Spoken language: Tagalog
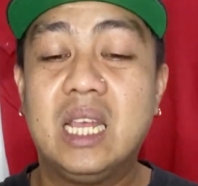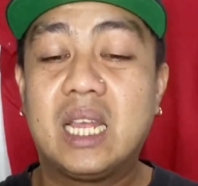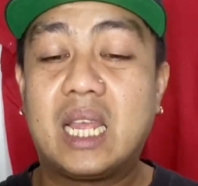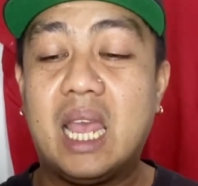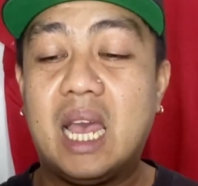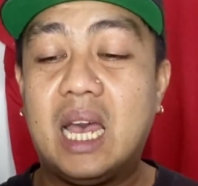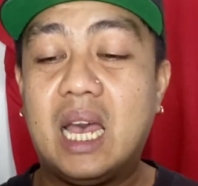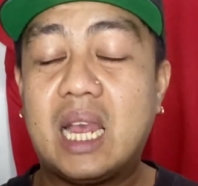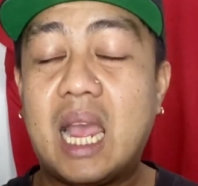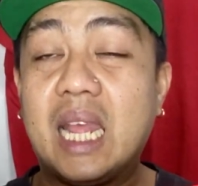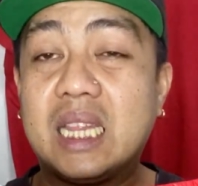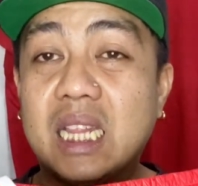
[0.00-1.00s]
Kaya
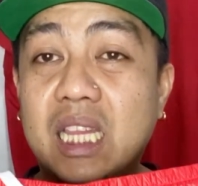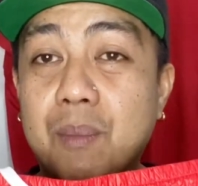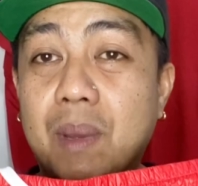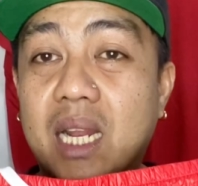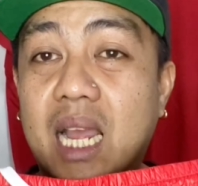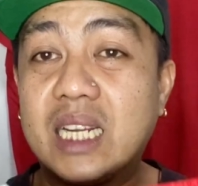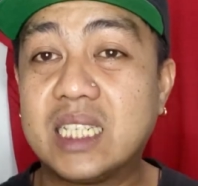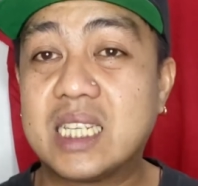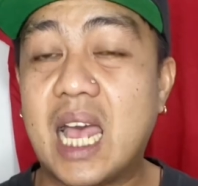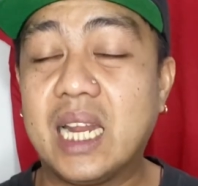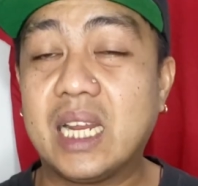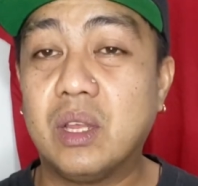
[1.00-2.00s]
kahit hindi man kasya
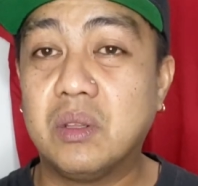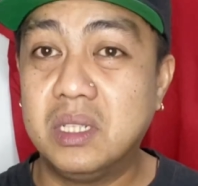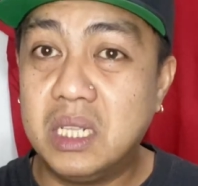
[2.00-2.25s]
sa akin